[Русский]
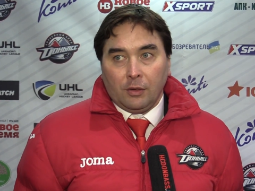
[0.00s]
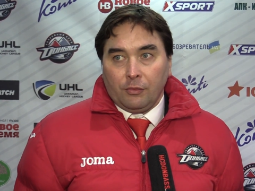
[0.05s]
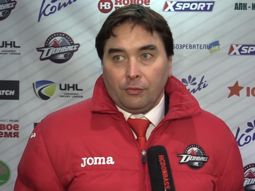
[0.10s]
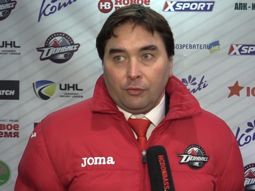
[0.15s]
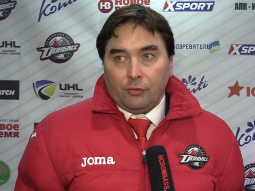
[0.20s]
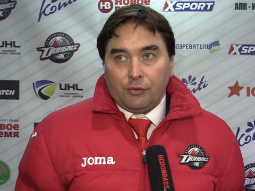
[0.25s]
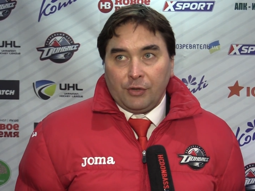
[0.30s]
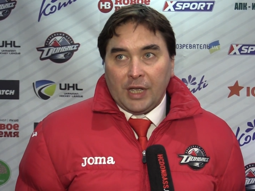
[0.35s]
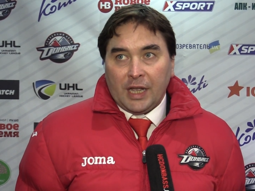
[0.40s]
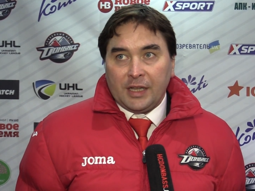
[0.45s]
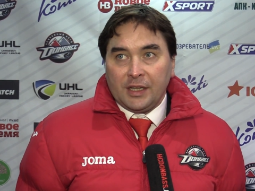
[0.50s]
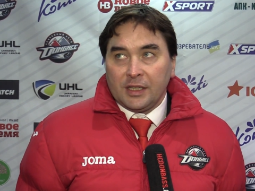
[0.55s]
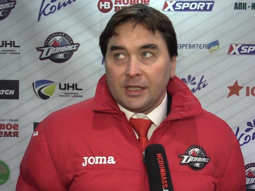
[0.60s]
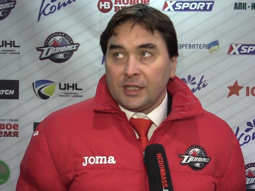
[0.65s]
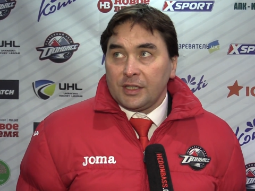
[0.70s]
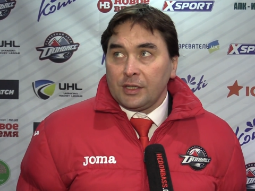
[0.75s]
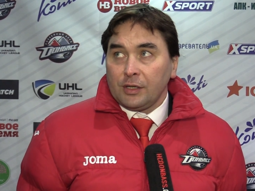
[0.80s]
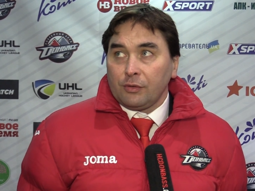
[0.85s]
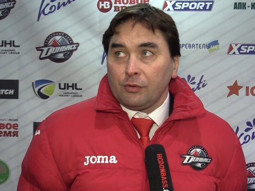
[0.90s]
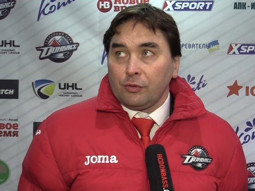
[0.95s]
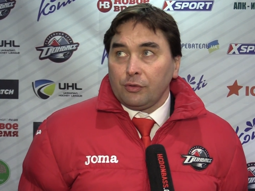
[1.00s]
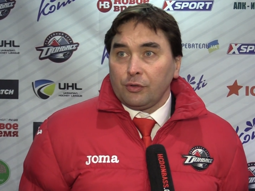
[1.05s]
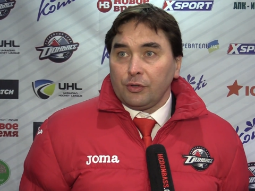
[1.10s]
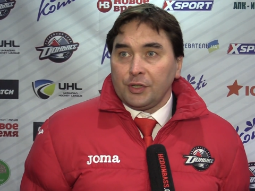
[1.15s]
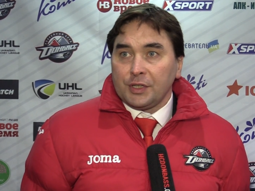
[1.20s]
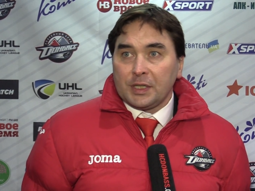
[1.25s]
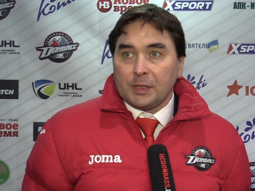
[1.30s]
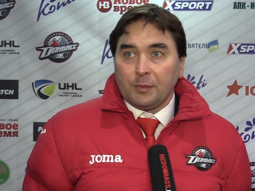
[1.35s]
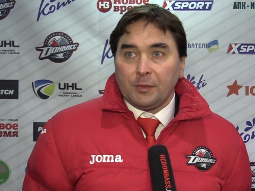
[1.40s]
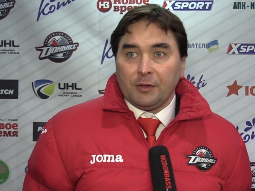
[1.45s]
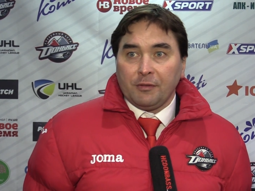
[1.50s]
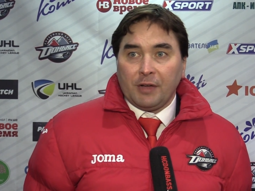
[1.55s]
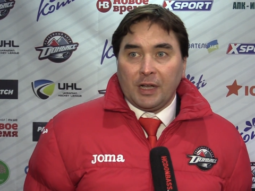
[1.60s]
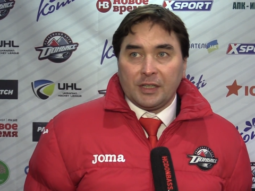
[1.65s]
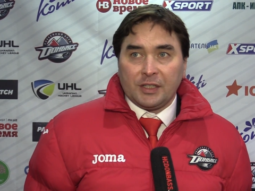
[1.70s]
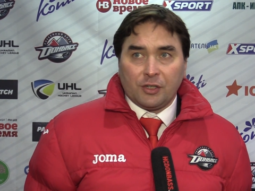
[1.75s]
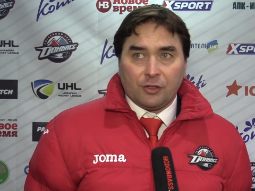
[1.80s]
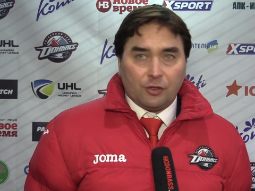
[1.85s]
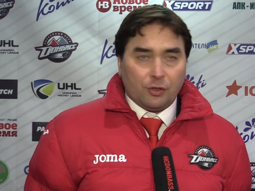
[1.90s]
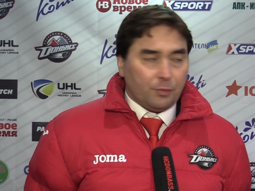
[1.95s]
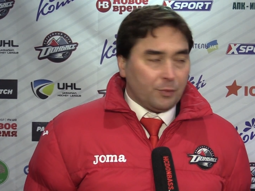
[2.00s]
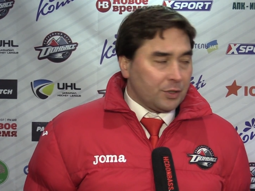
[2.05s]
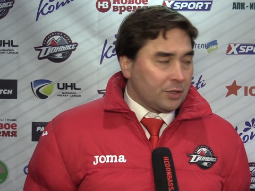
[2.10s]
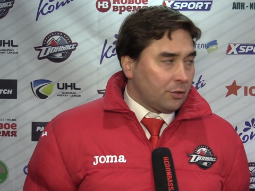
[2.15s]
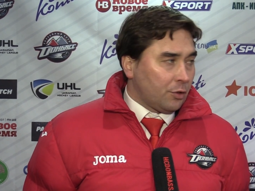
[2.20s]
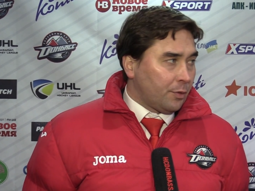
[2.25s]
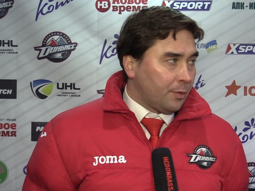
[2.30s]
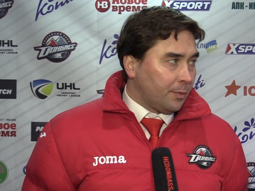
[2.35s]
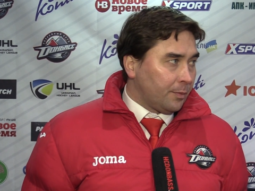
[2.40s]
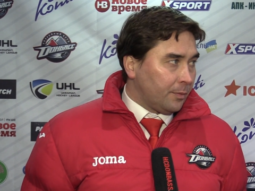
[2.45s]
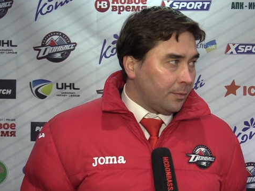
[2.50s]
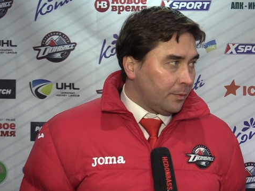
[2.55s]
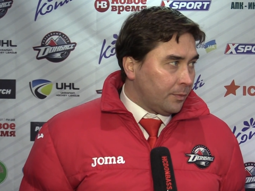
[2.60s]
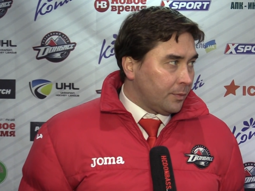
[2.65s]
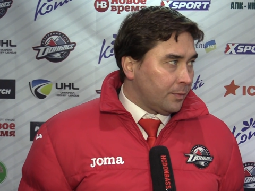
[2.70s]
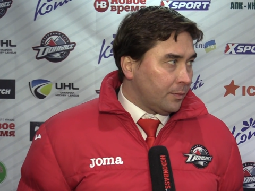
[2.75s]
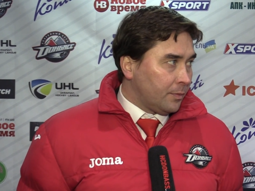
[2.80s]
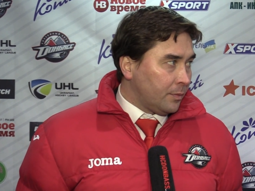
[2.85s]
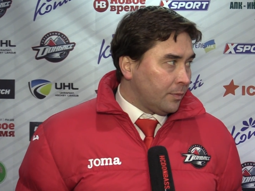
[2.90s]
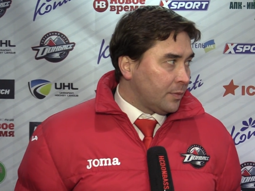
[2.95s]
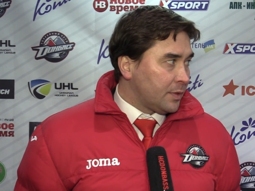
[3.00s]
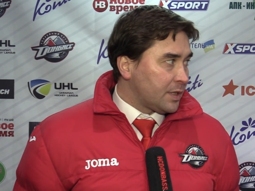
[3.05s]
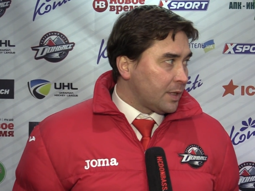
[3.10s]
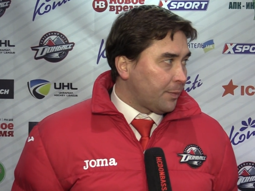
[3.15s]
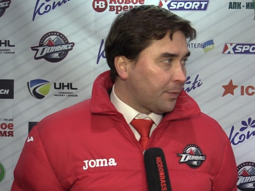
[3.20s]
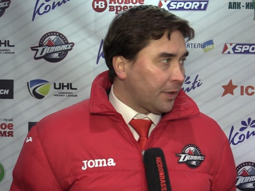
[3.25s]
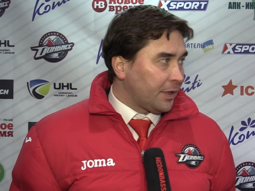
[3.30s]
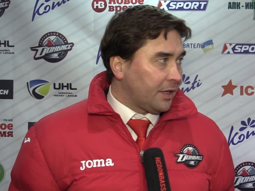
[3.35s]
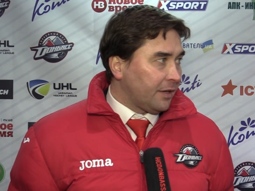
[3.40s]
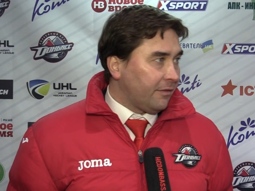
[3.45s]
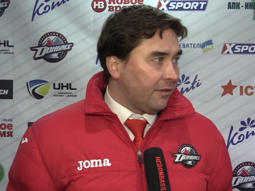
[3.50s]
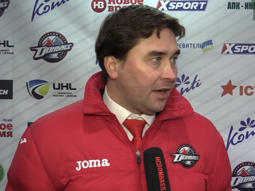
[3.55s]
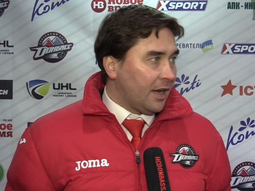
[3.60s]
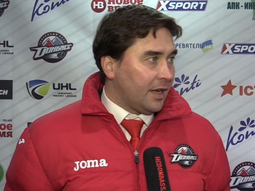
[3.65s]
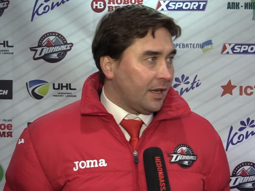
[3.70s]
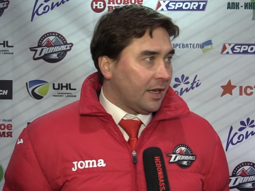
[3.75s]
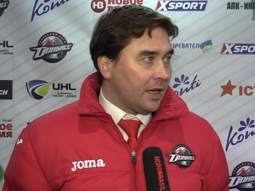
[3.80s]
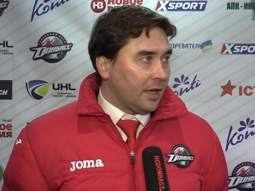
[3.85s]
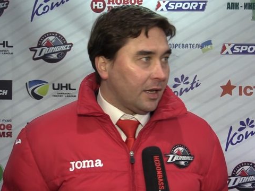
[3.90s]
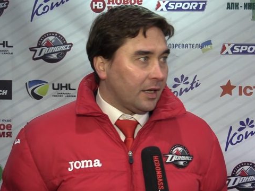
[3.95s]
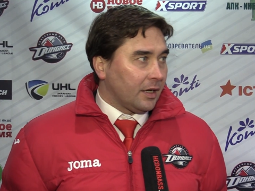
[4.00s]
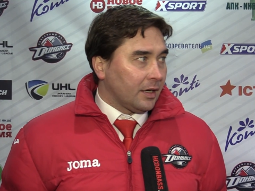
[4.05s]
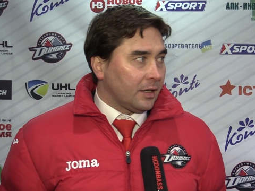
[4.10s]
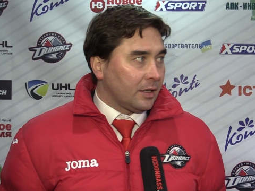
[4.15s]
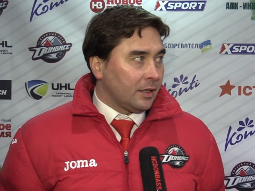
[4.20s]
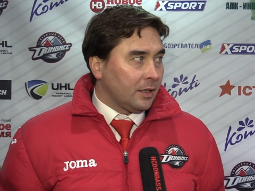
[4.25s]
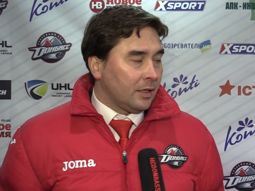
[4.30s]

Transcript: Ну, я ни на секунду не сомневался, что мы словим сопротивление их.